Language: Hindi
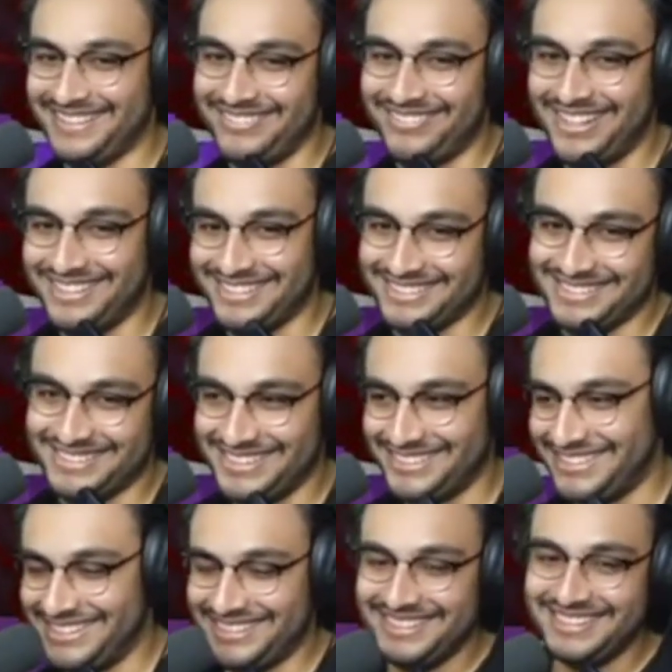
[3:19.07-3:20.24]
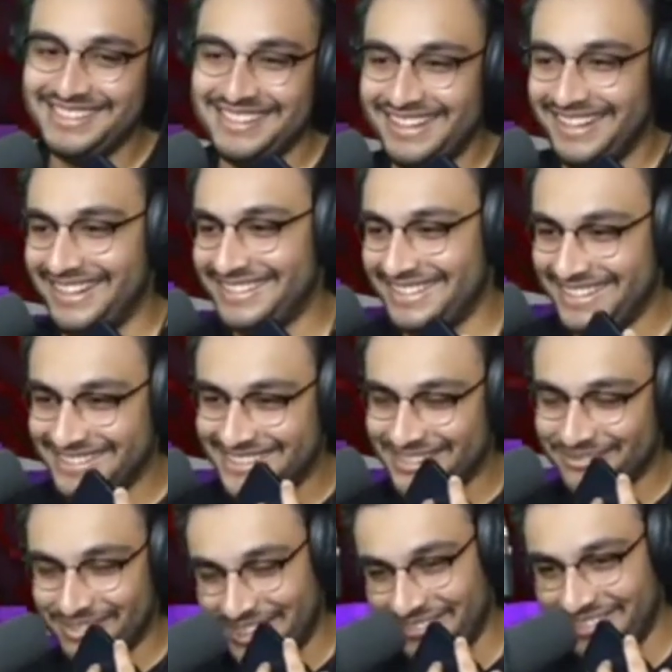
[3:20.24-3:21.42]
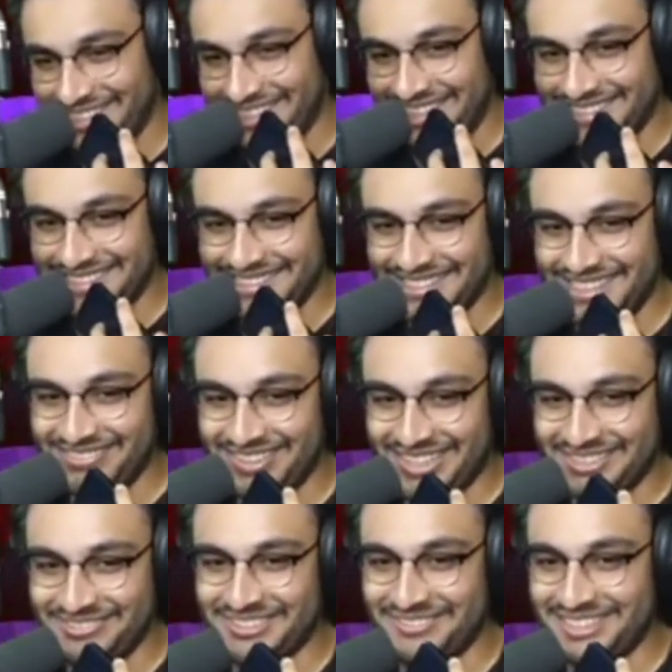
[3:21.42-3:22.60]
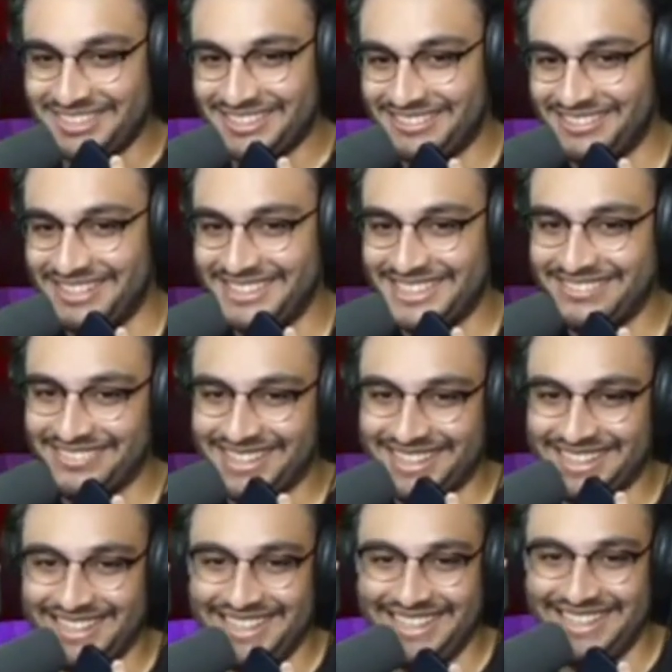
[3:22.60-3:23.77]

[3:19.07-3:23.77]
ईशान भाई ऐसे ऐसे बोल बोल के ऐसा स्कीम एक्सपोज मत करो ना ईशान भाई